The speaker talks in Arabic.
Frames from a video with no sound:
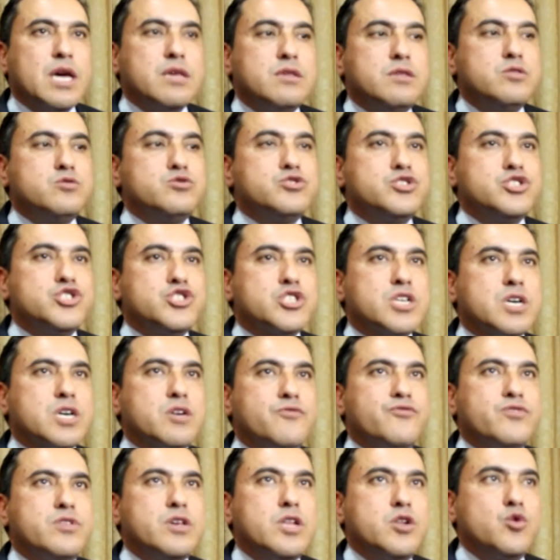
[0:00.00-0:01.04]
نتوش يجن
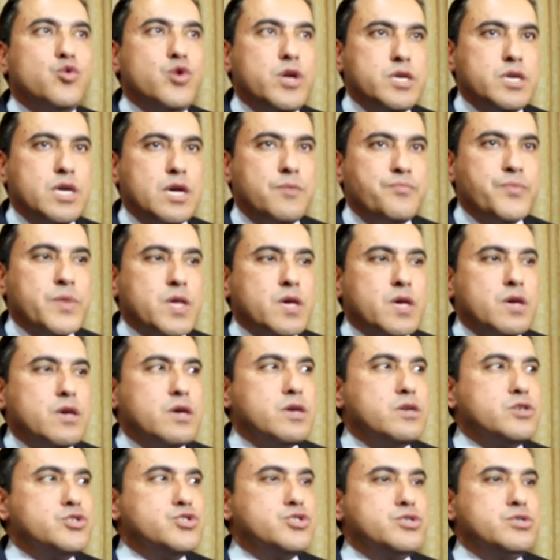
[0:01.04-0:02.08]
قفزة نوعية
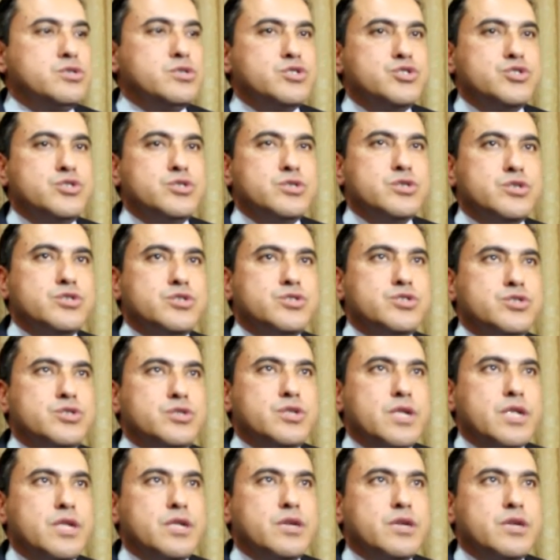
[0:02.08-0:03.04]
يجن يجن يجن